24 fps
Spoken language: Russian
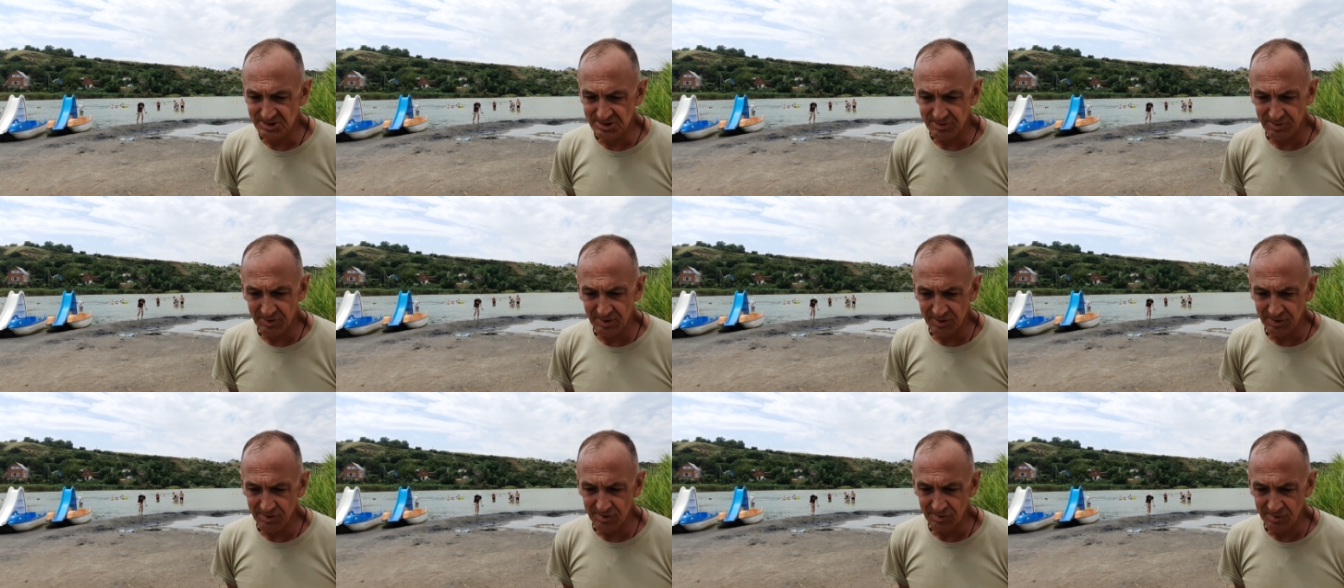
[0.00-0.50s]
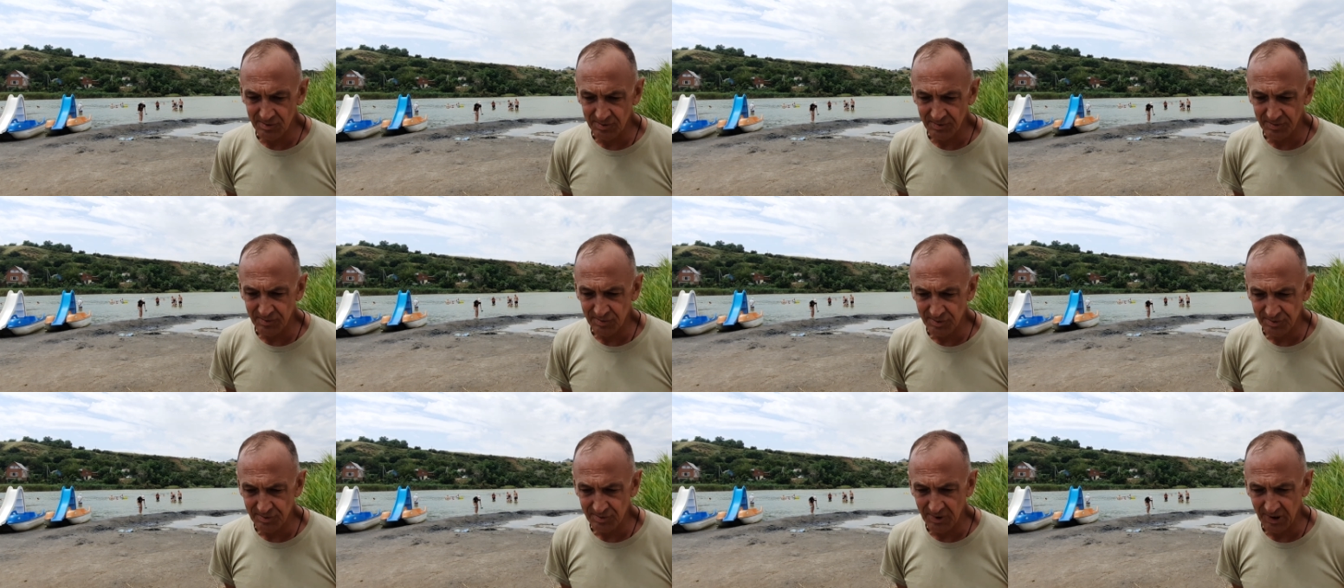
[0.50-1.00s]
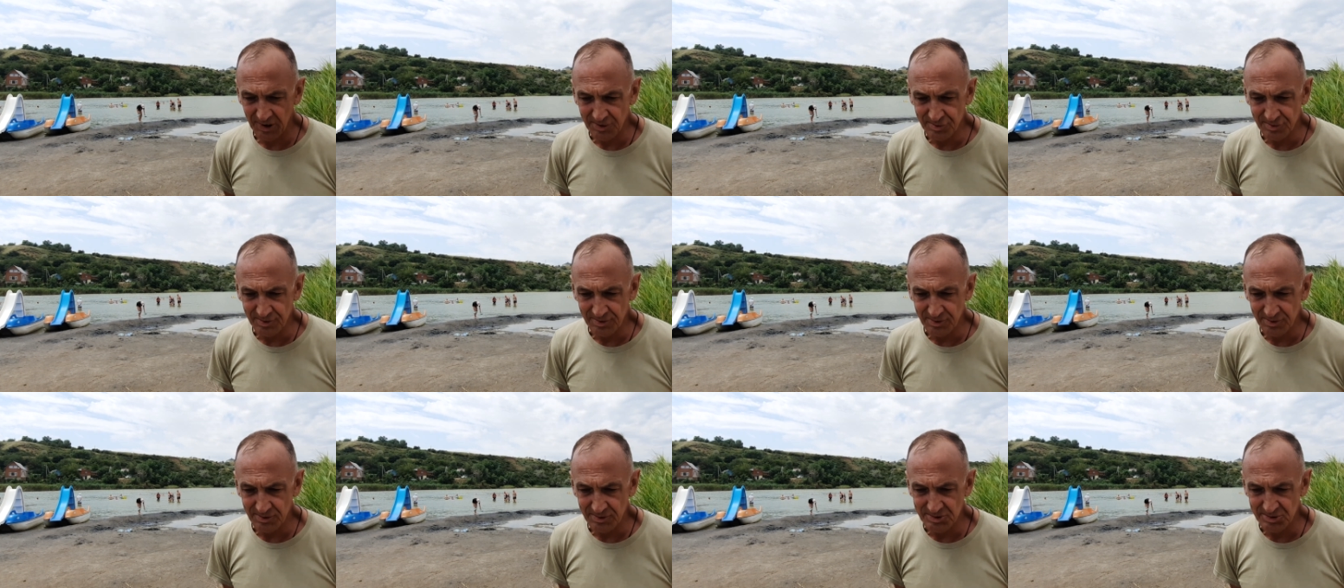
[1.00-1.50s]
свою воду,
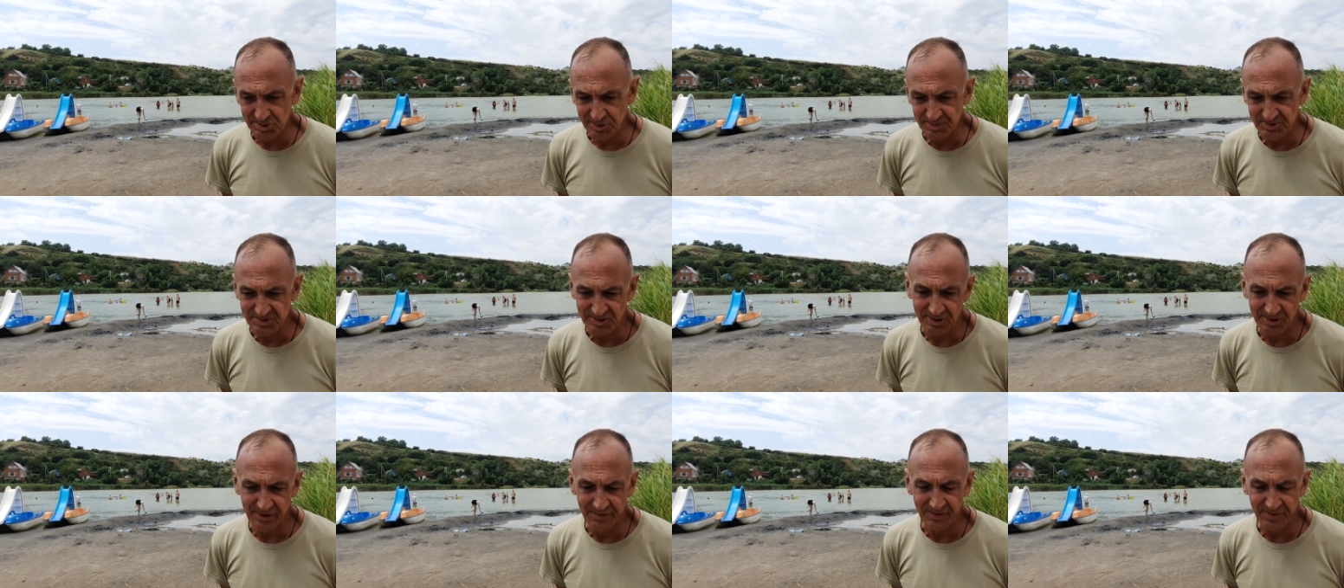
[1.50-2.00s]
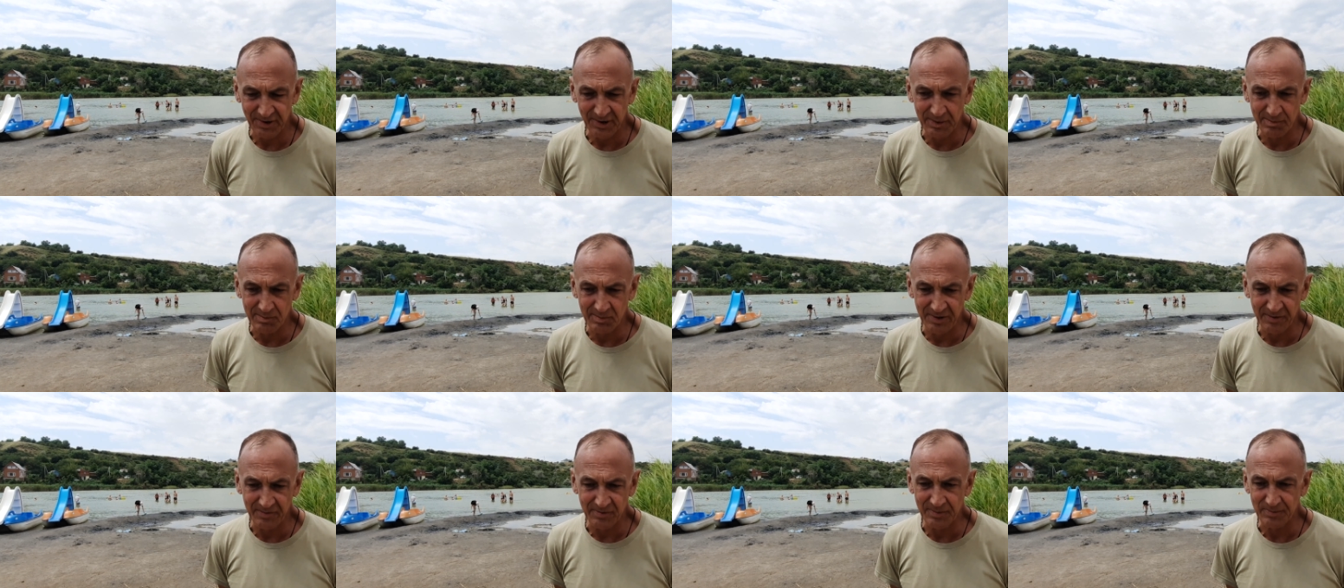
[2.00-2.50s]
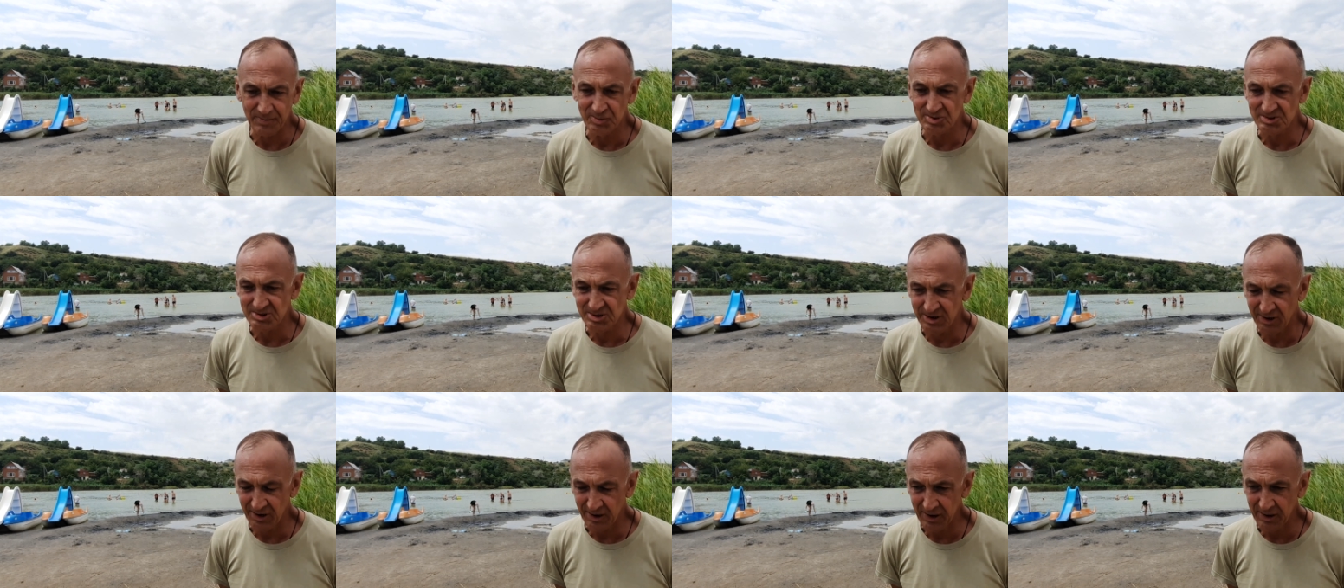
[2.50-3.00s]
которую, собственно говоря, мы
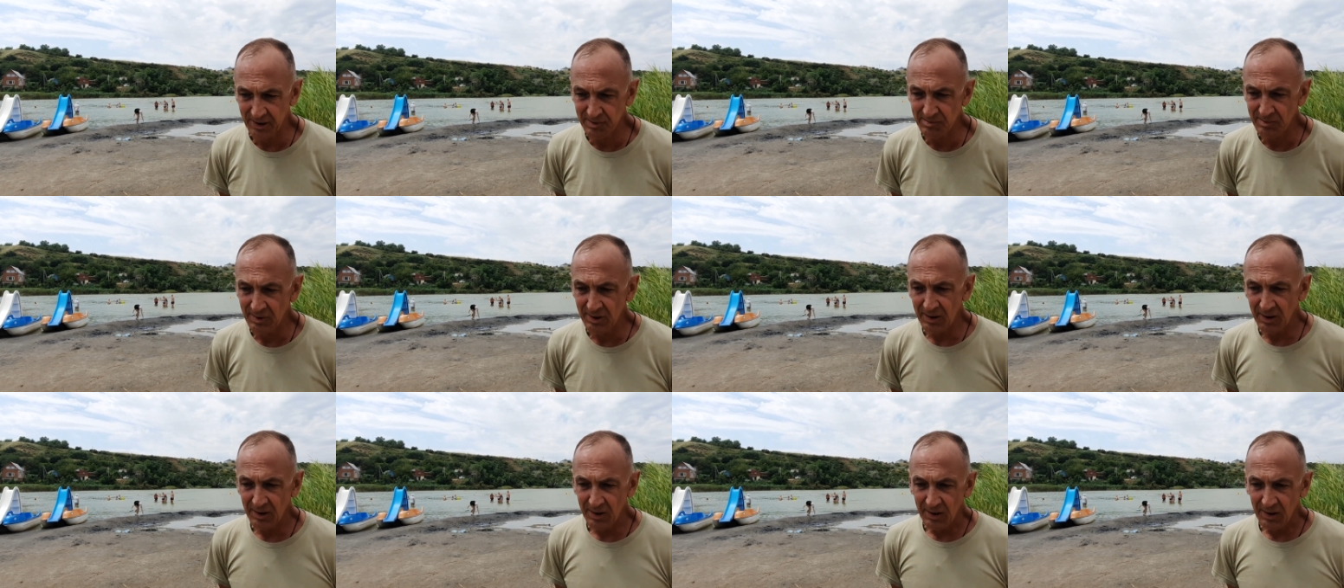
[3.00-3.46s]
выпускаем.